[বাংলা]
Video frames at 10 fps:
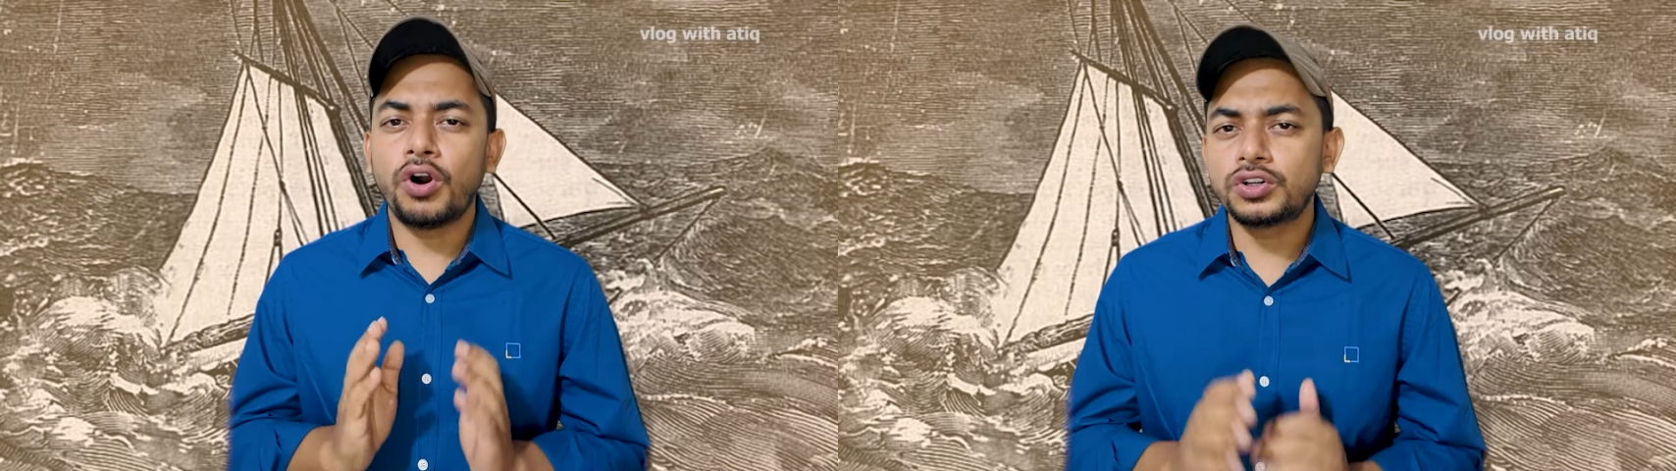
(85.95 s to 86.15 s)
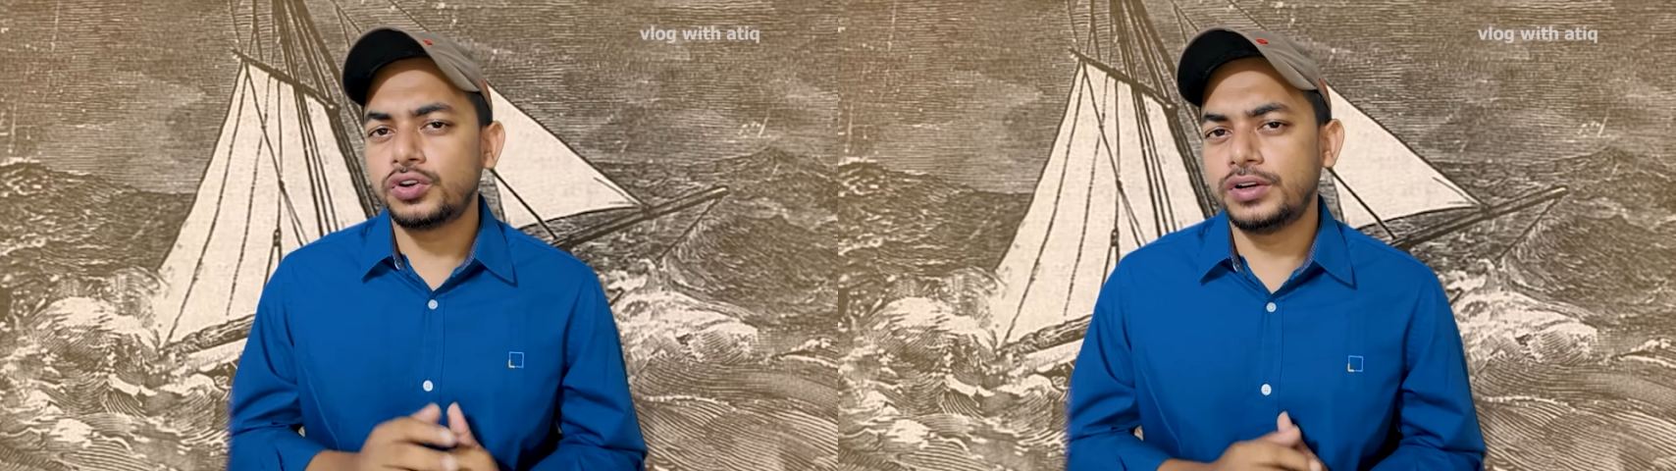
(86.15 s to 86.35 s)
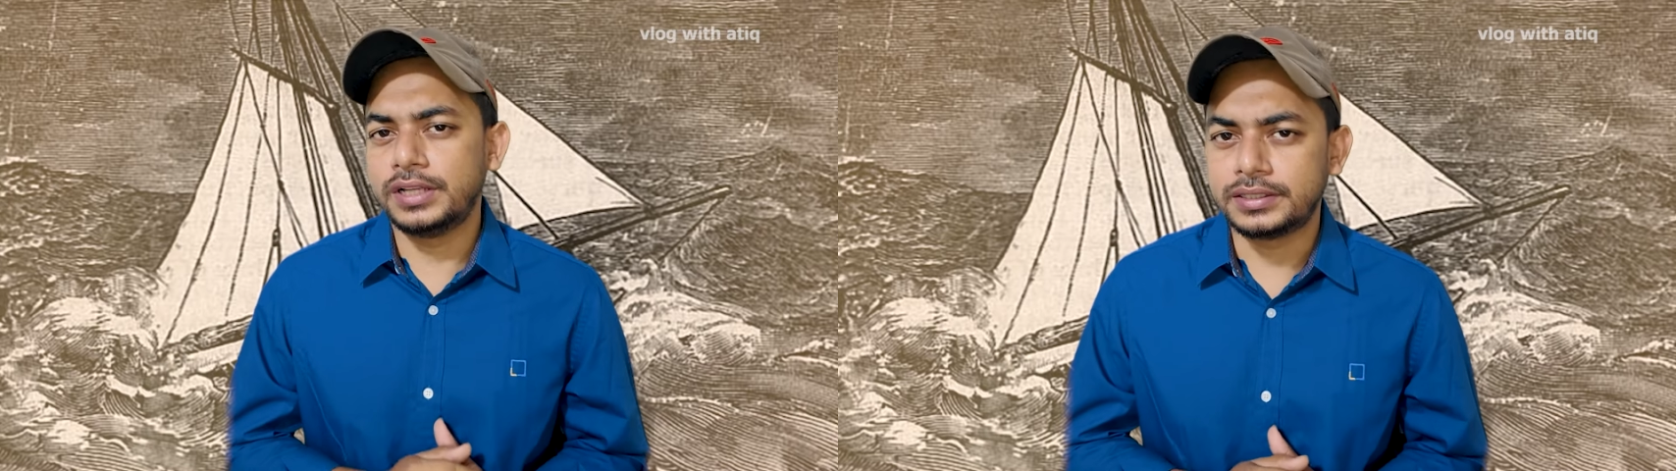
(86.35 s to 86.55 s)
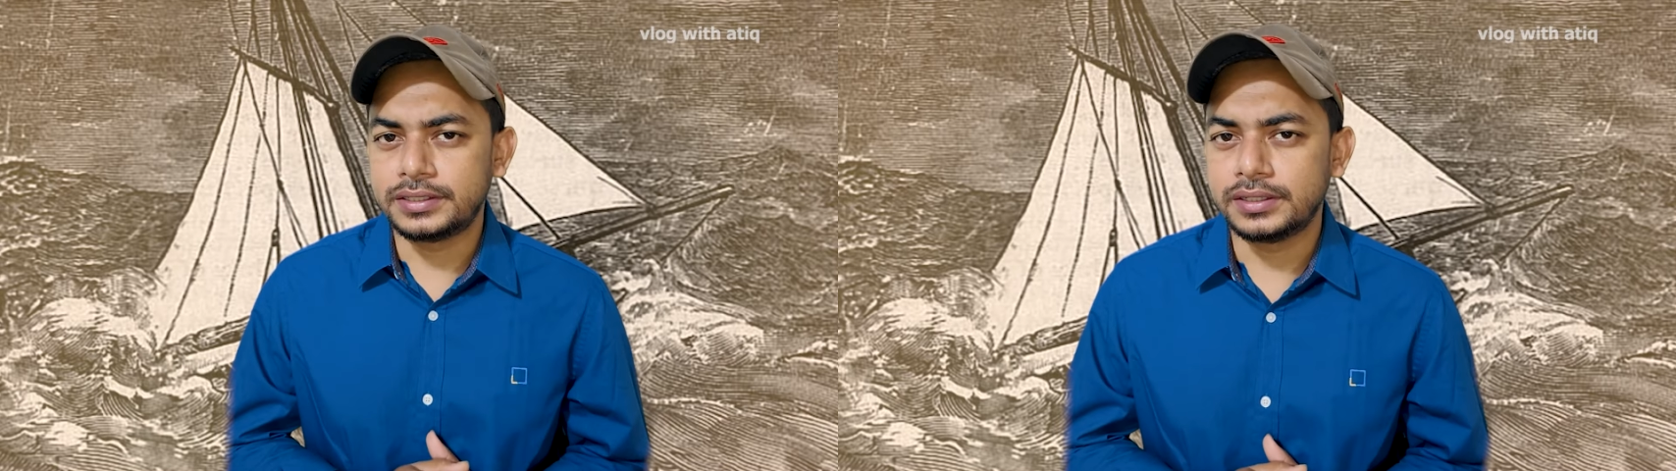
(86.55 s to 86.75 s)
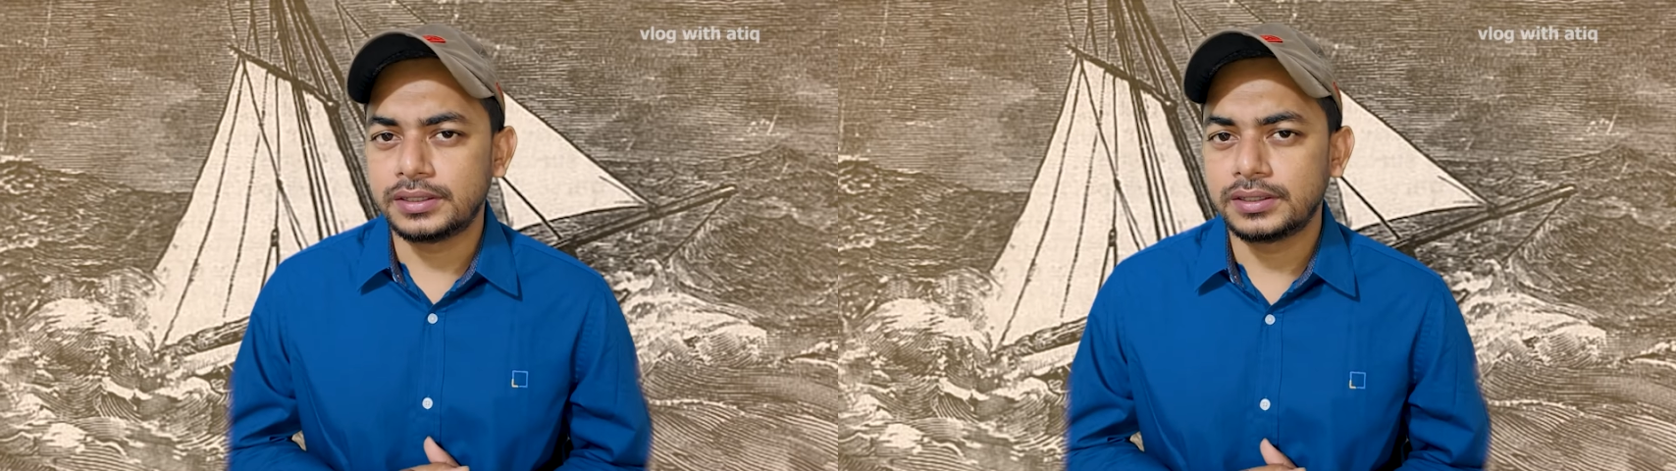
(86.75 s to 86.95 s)
ধ্বংস হয়ে
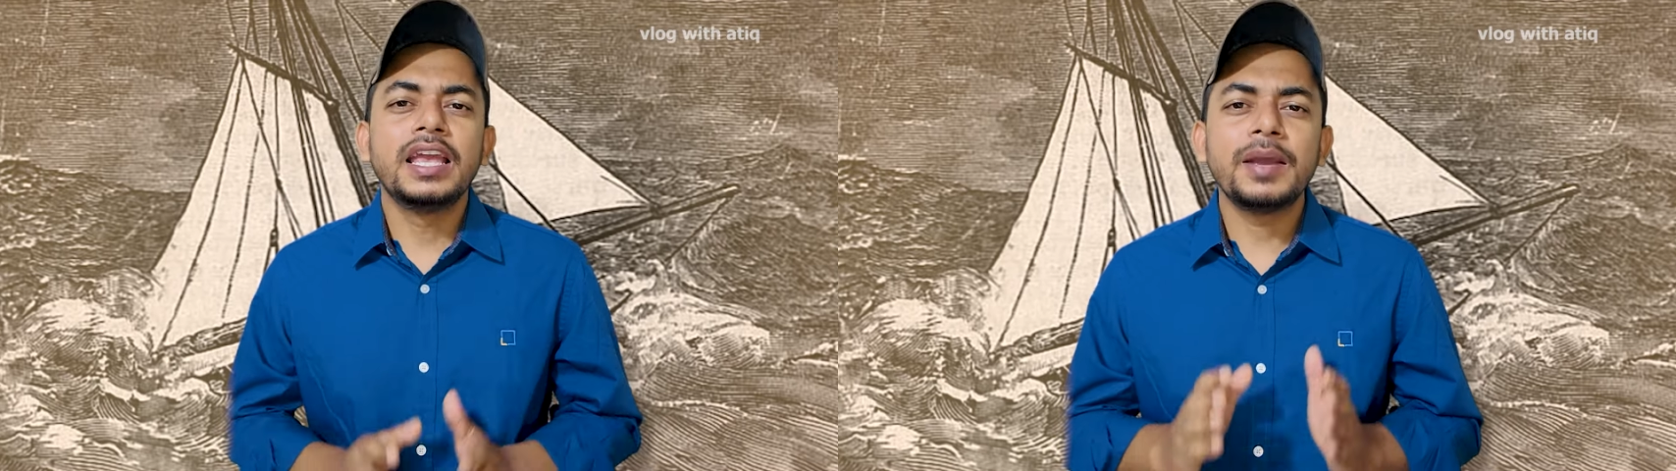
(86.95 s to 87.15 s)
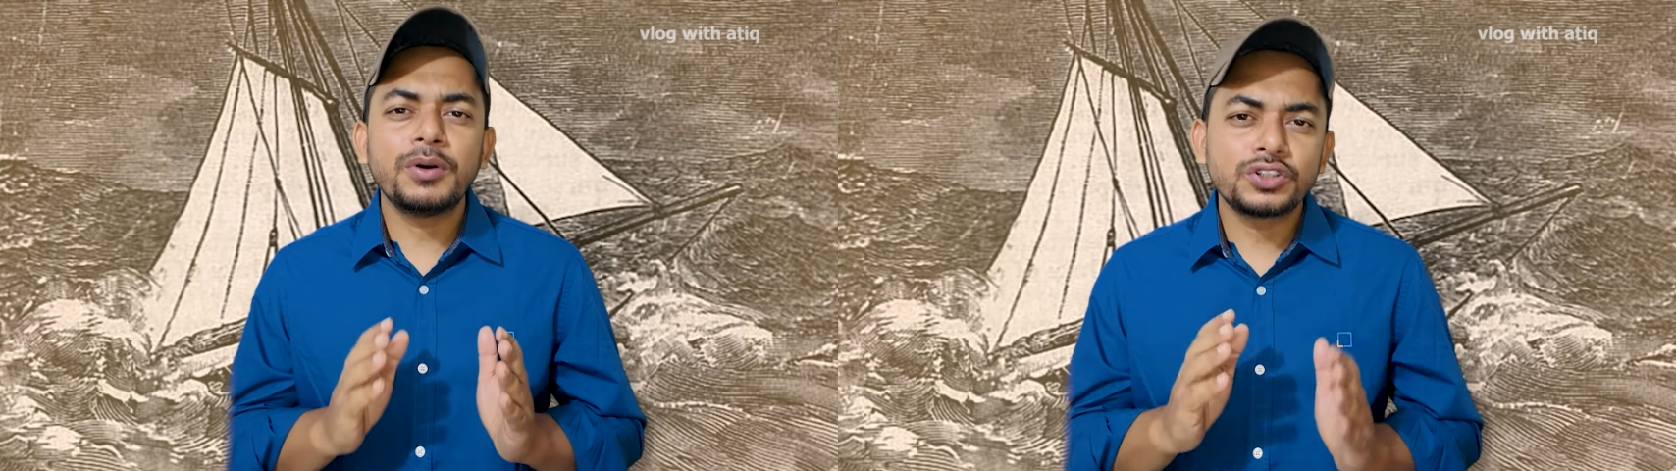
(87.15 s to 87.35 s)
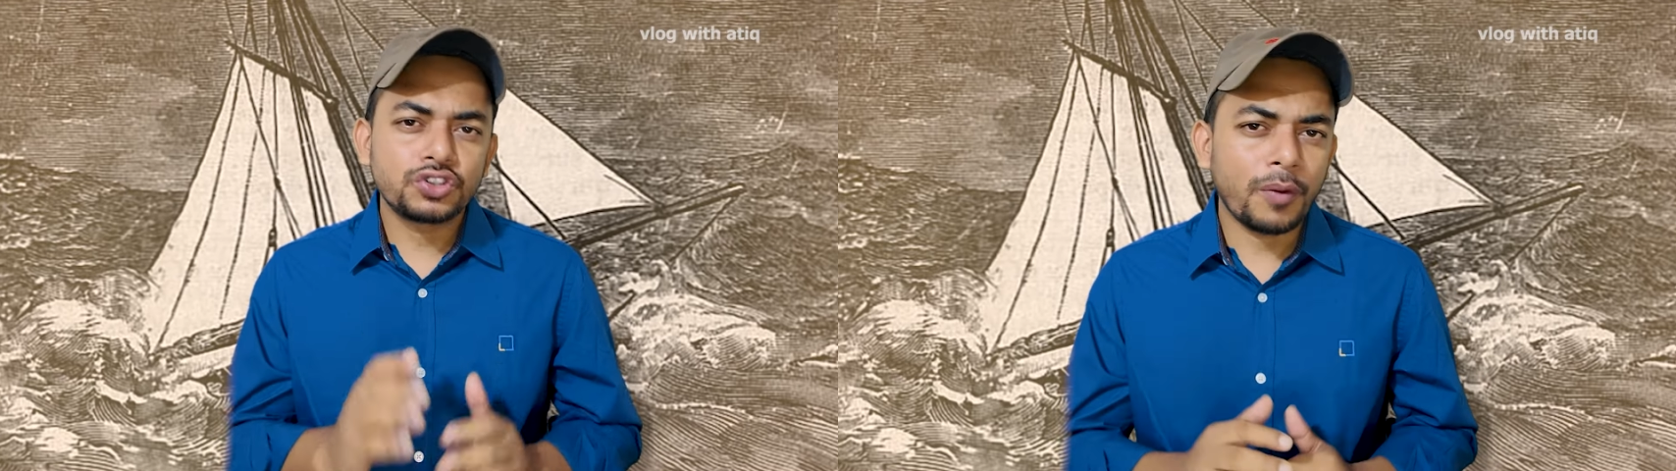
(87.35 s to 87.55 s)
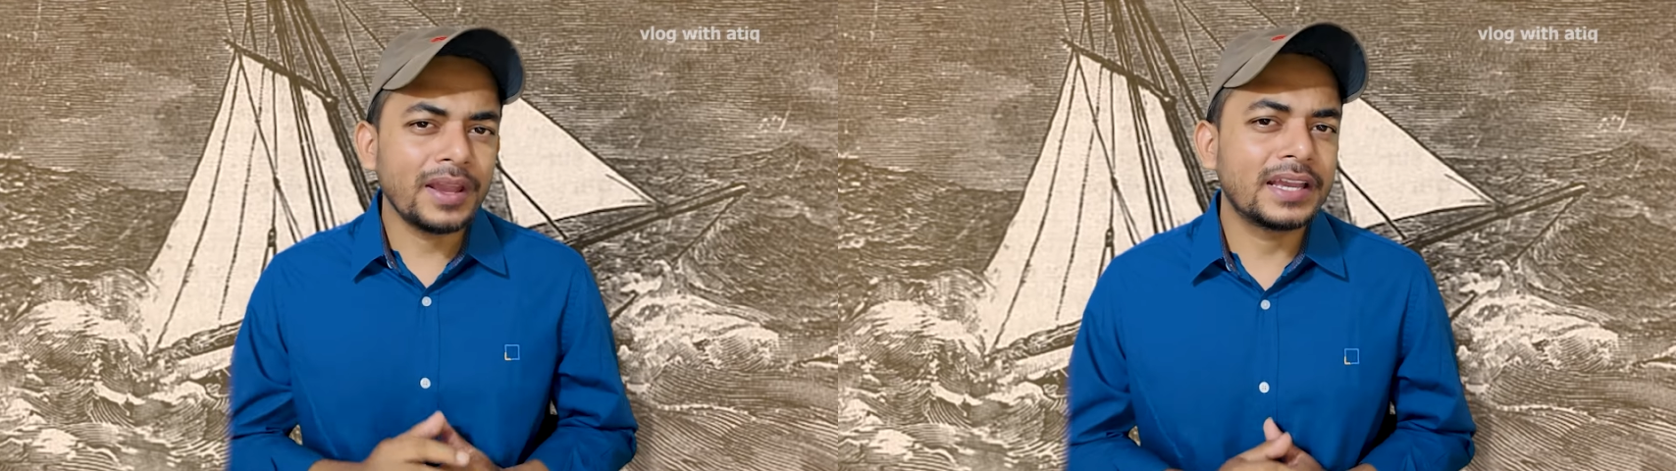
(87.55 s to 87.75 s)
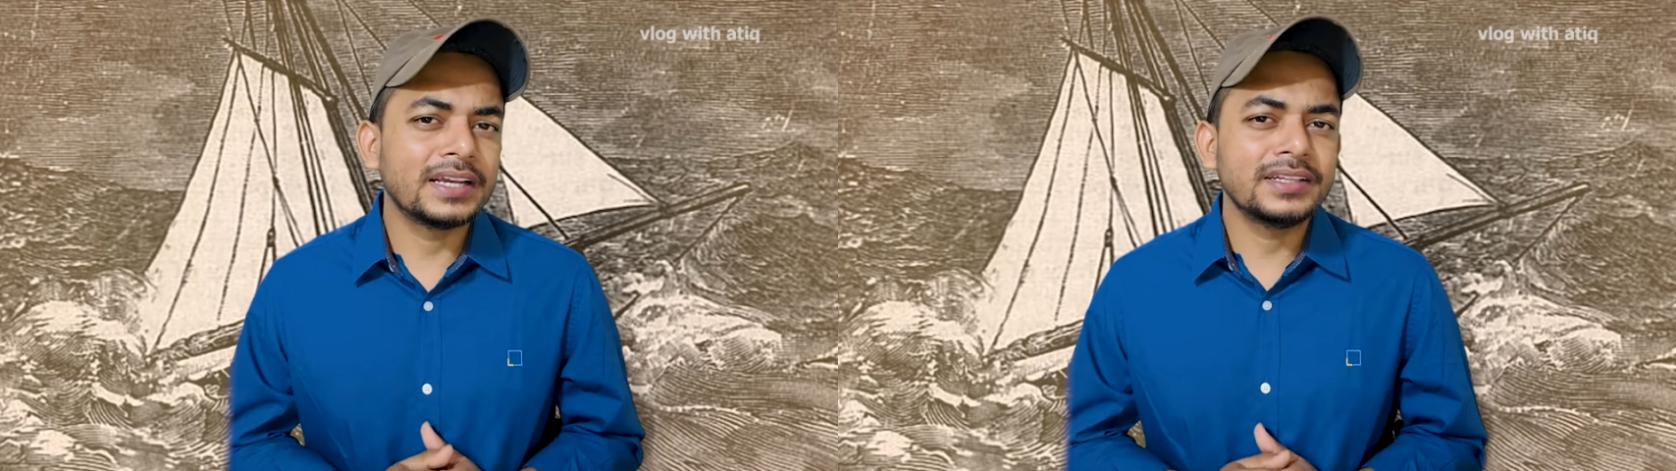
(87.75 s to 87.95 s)
যাচ্ছে এবং
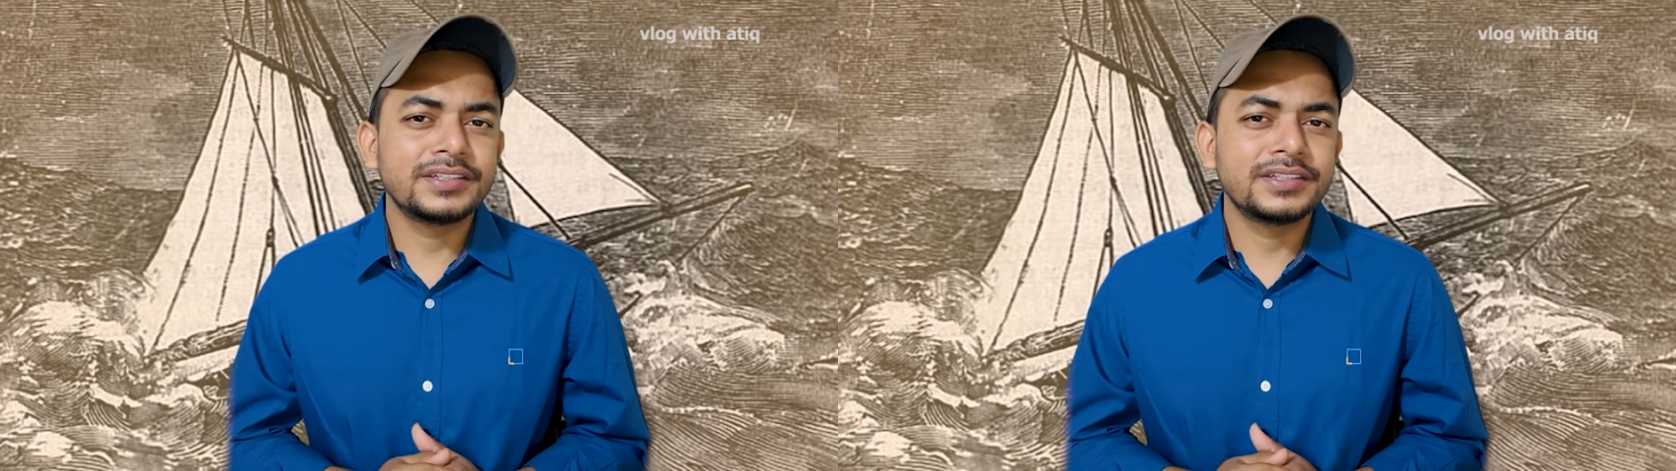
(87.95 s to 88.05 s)
সবাইকে